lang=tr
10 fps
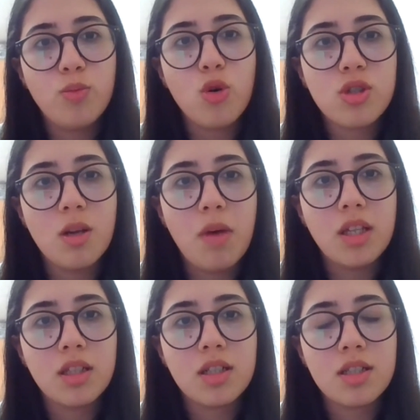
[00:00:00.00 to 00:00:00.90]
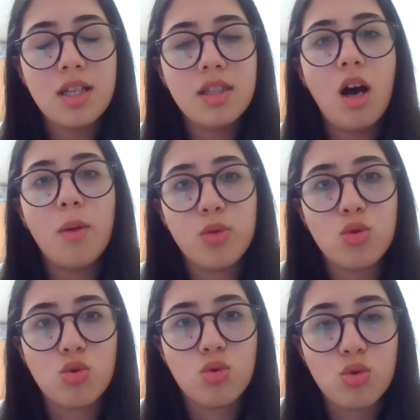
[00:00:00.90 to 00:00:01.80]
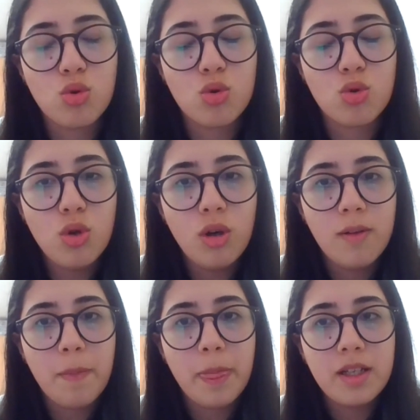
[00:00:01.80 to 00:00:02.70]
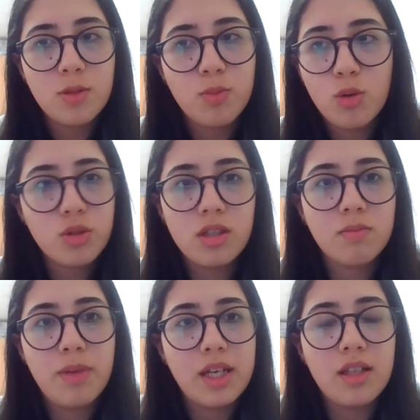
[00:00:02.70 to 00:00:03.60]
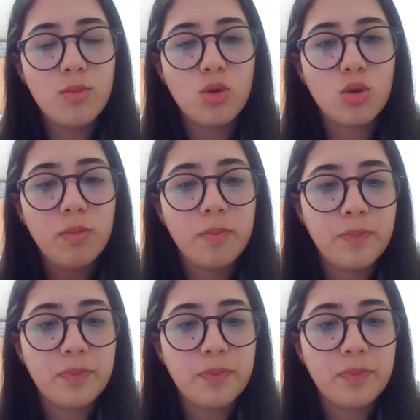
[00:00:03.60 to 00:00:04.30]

Bu boş zamanlarınızda ne yapıyorsunuz sorusu. Hiç böyle bir şey beklemiyordum.